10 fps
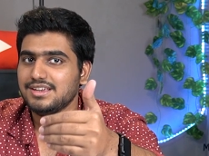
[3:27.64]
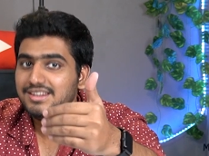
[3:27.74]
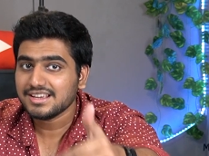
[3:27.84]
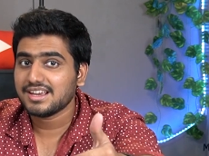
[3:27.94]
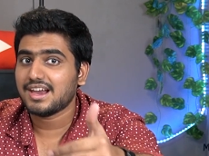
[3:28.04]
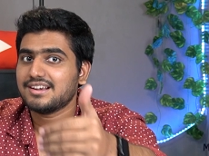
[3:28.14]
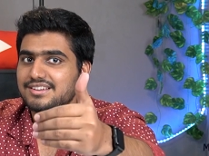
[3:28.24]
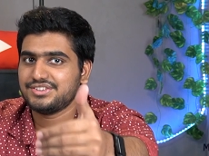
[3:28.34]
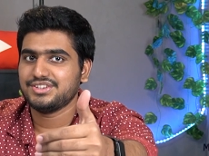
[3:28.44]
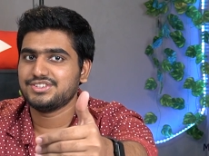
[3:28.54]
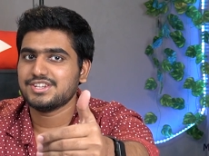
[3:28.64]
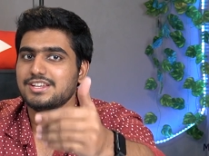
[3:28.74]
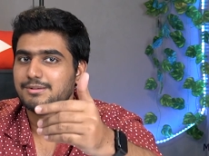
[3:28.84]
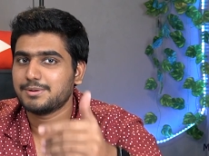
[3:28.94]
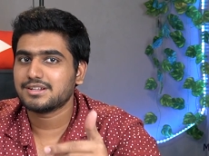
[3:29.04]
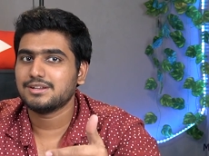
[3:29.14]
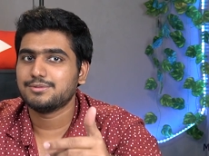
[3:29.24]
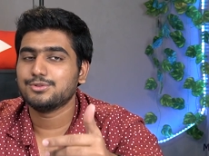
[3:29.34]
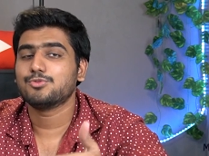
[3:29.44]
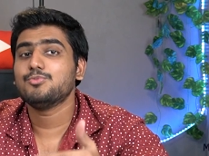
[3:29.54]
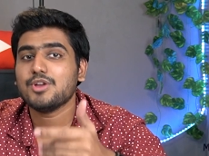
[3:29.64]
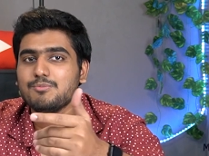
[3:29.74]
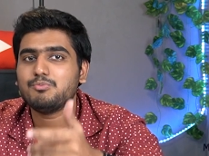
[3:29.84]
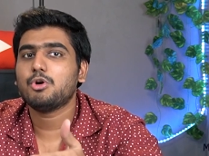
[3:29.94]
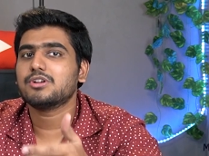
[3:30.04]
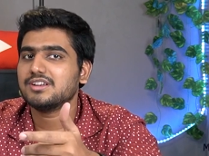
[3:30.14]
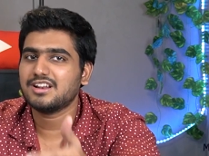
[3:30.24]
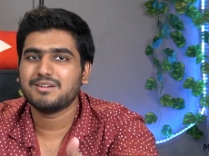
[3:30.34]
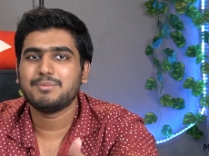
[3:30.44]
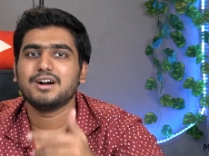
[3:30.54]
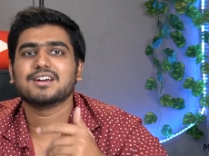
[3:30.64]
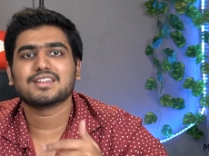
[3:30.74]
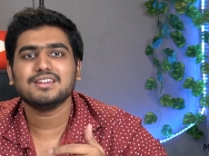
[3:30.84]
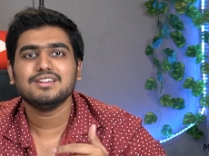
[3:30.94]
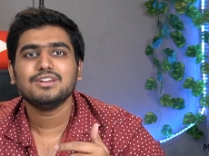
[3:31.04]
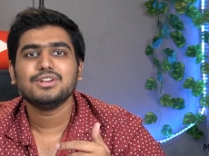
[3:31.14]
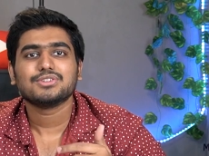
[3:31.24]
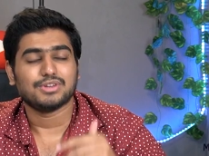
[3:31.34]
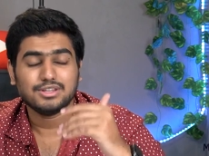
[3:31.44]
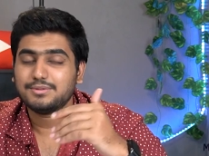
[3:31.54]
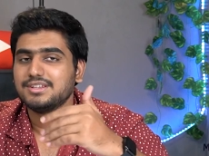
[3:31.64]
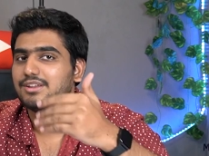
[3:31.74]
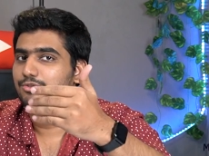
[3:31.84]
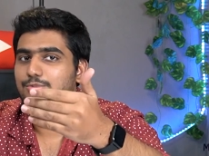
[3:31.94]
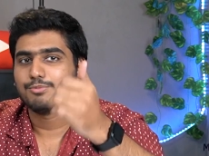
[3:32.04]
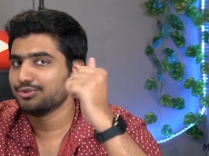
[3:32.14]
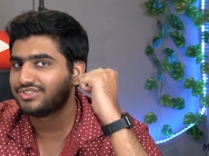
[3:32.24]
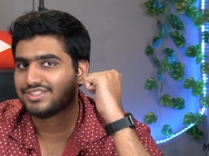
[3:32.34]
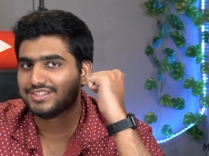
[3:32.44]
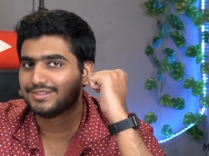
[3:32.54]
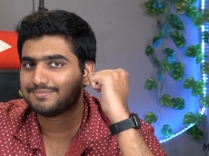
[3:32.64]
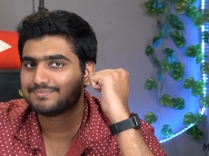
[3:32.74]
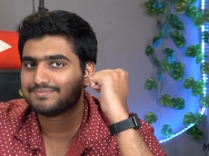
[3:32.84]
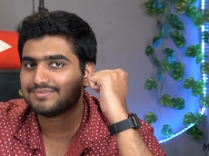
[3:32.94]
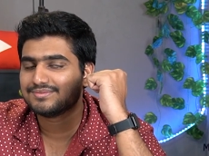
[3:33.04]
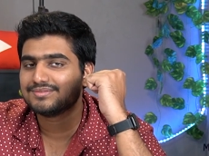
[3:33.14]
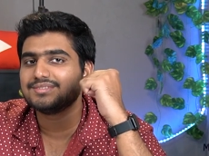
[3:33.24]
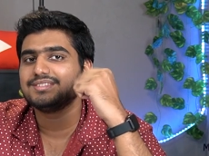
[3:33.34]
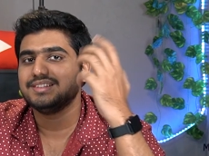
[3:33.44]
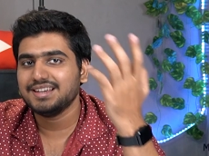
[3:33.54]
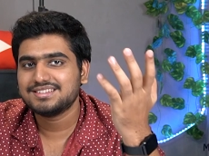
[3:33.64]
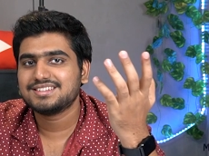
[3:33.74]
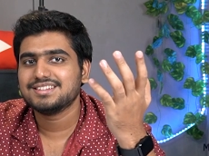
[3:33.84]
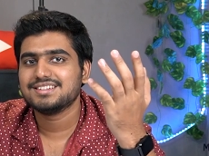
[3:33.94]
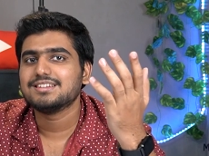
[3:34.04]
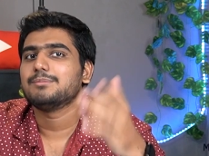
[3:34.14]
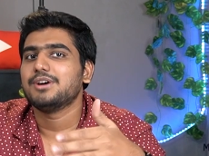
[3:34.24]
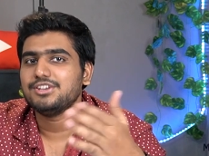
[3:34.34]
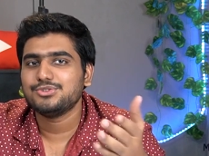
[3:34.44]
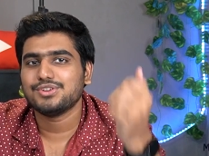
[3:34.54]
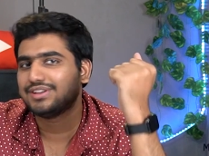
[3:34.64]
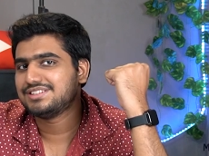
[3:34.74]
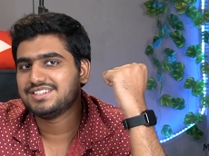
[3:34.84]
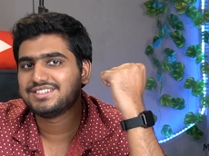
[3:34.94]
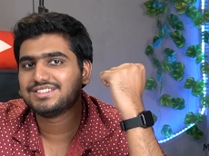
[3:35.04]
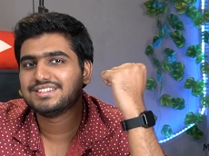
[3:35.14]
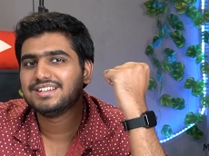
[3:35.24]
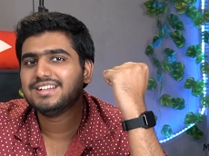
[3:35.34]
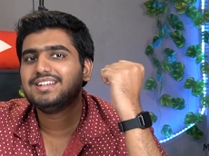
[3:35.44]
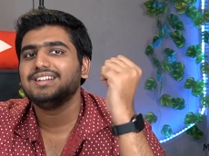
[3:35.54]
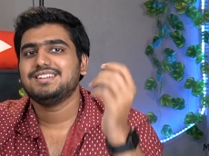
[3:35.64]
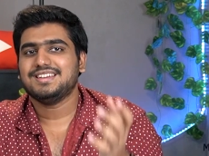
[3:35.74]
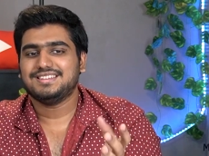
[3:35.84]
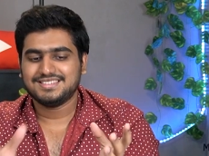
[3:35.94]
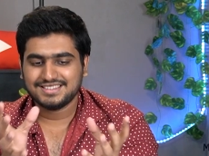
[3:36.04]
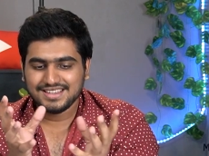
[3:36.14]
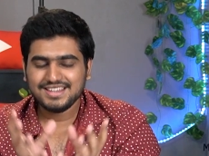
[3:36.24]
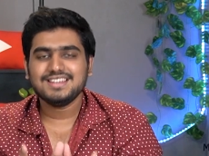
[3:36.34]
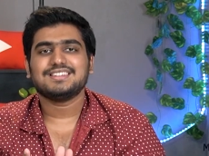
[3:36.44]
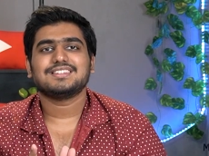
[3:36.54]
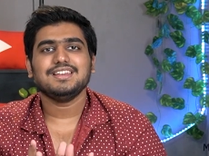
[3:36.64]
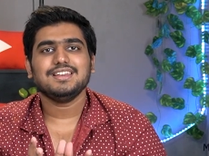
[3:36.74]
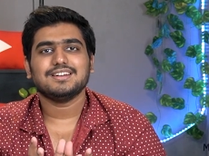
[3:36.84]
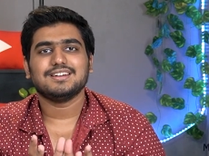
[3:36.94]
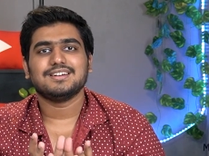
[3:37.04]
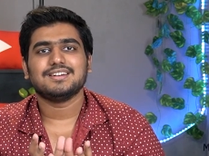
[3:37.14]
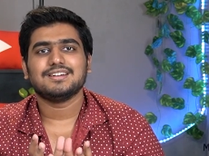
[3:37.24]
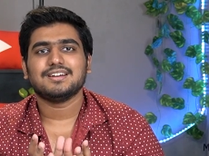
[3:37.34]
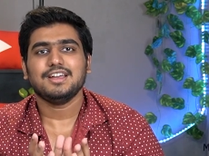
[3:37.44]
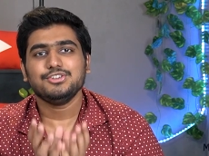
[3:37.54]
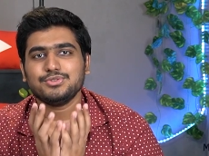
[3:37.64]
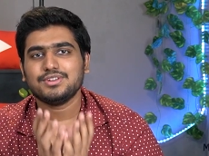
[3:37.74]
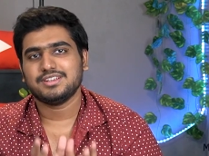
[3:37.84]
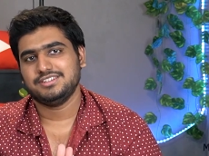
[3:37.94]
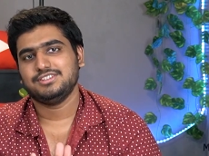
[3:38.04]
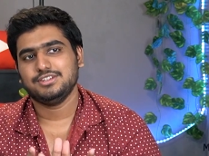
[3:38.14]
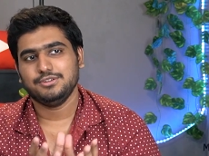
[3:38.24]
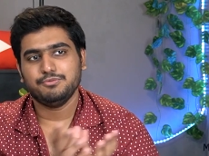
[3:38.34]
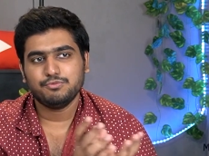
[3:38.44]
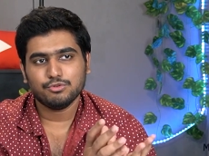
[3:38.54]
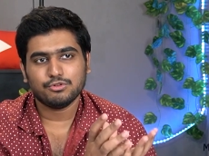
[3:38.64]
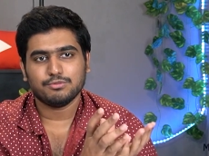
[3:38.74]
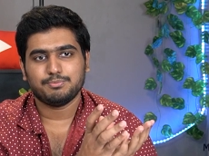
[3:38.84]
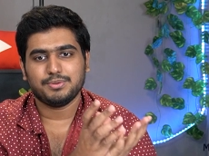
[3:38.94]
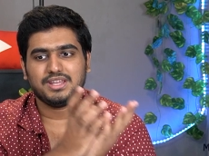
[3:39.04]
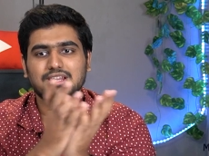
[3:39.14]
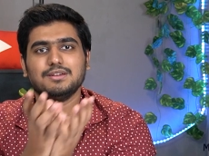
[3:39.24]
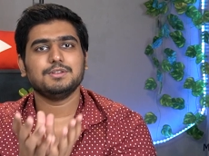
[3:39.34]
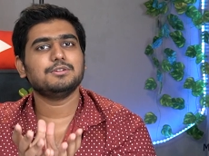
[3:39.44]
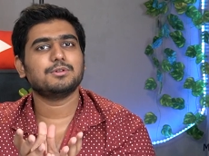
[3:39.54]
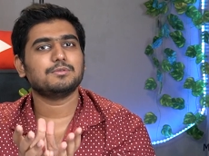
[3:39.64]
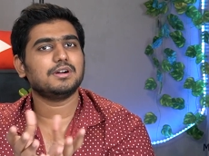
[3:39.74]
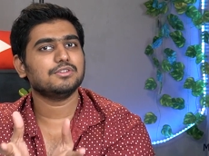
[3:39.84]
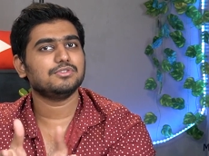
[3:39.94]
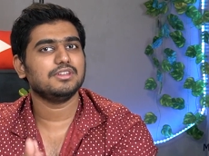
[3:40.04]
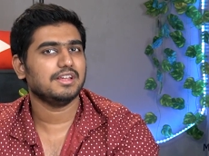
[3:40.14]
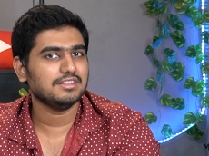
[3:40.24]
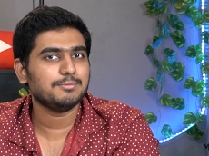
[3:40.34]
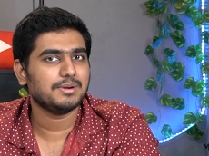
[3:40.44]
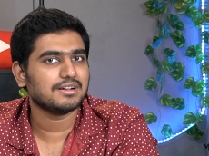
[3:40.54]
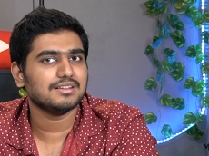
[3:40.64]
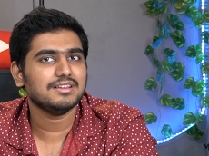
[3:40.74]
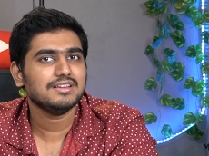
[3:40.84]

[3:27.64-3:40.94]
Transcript: இந்த கேரக்டரைசேஷன் இந்த படத்தில் வந்து ரொம்ப இம்பார்ட்டண்ட்டாக நான் பார்க்குறேன் ஸோ அது வந்து எனக்கு ரொம்ப பிடிச்சிருந்தது நெக்ஸ்ட் நம்ம ஐஸ்வர்யா ராஜேஷ் லைக் சீரியஸ்லி ஐஸ்வர்யா ராஜேஷ் இவ்வளோ பெரிய லெவலுக்கு வருவாங்கன்னு சொல்லி நான் எதிர்பார்க்கல